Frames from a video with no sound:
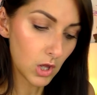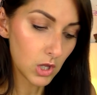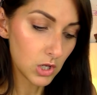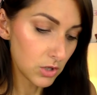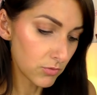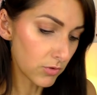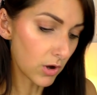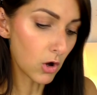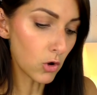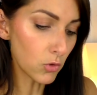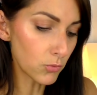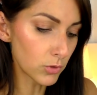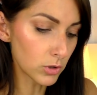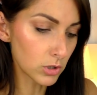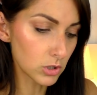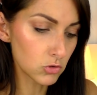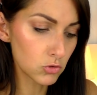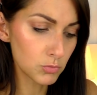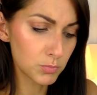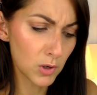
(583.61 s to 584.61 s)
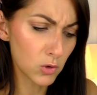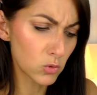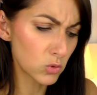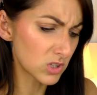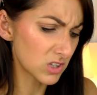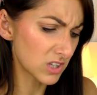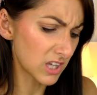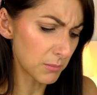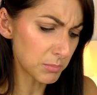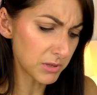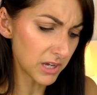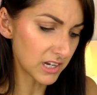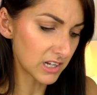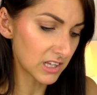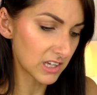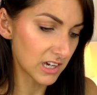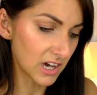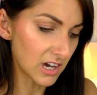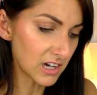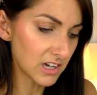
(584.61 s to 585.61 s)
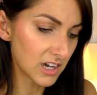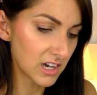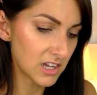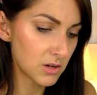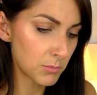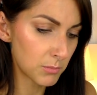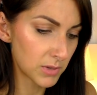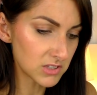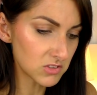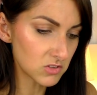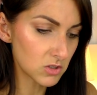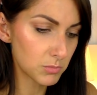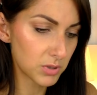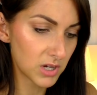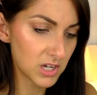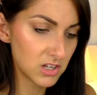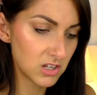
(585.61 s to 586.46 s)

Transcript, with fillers: Die war auch wirklich super gut. Ich habe hier eigentlich gar keine Maske bei,